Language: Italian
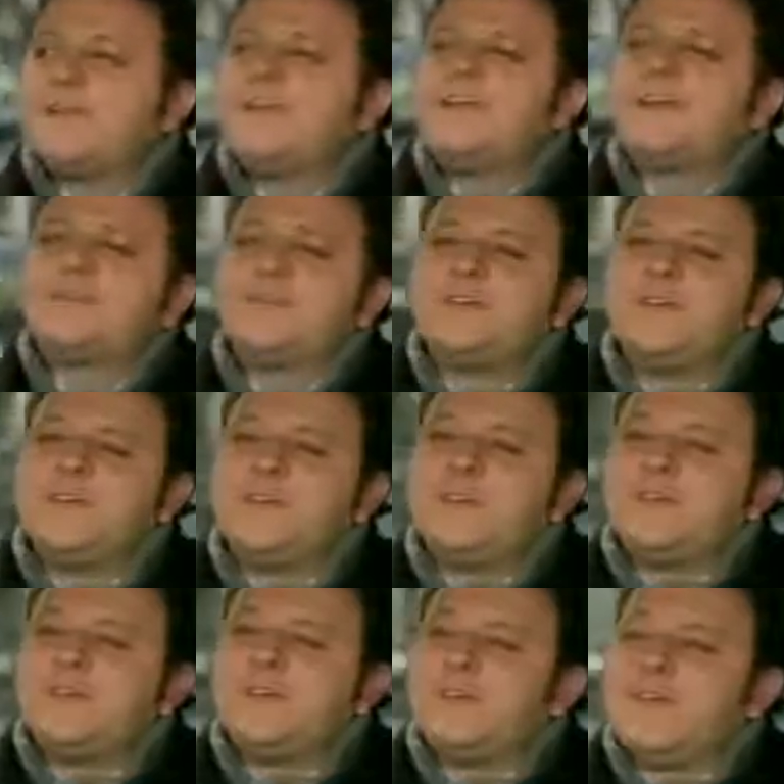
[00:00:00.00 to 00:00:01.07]
I
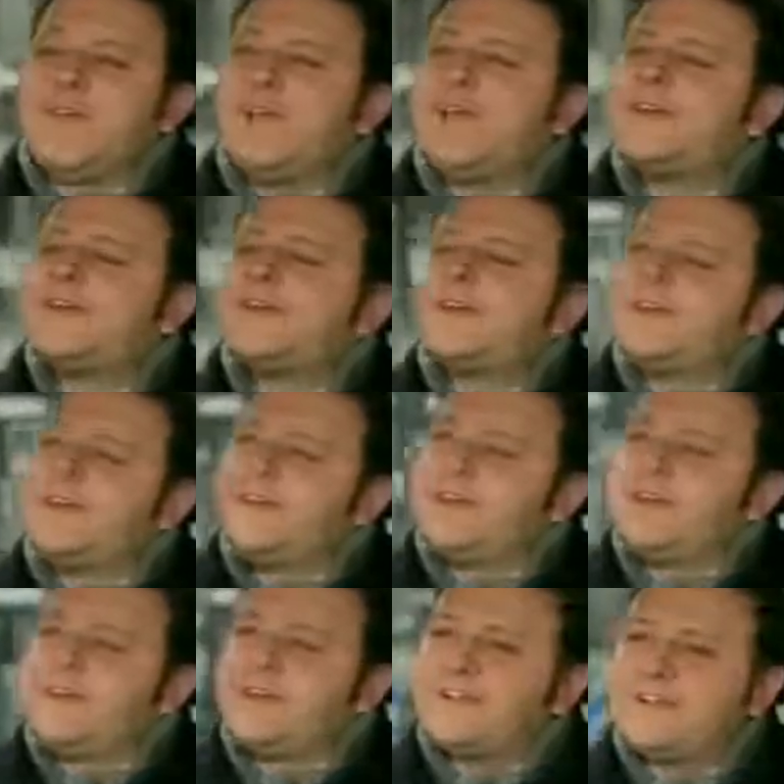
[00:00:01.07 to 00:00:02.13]
navigli e la
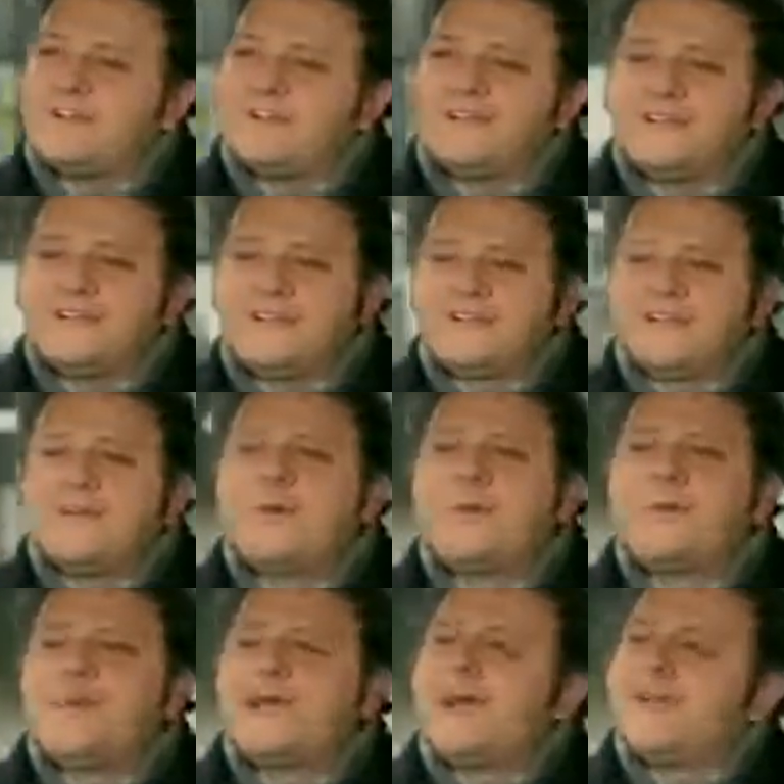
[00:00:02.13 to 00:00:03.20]
ringhiera, gli
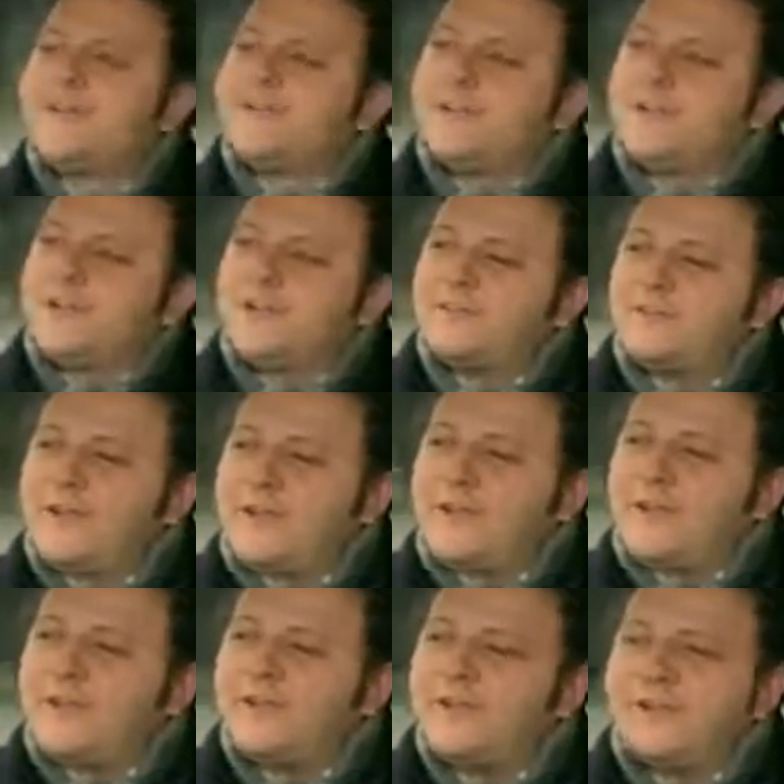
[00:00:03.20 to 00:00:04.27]
operai che vanno a
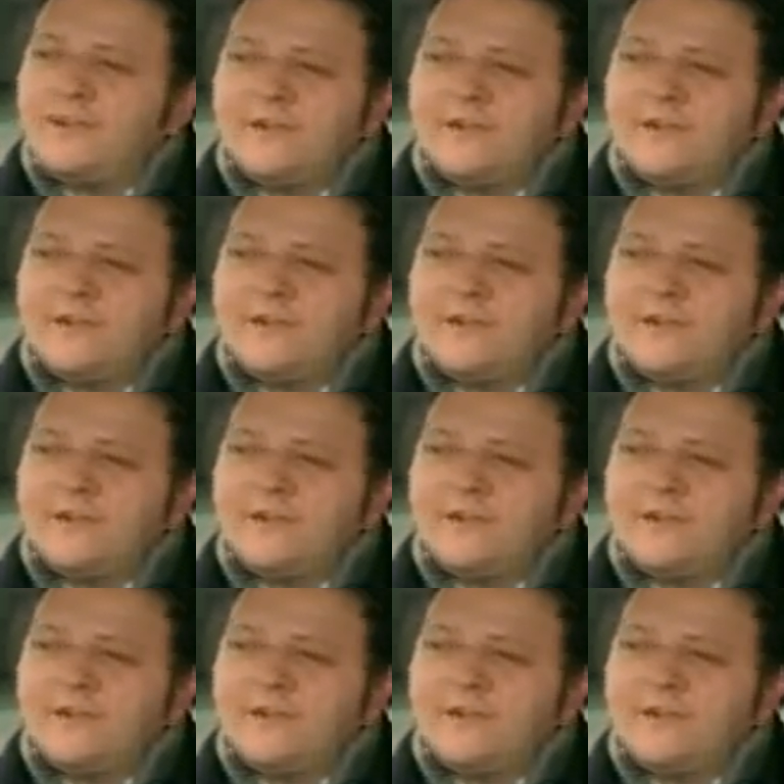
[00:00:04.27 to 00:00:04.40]
lavorare,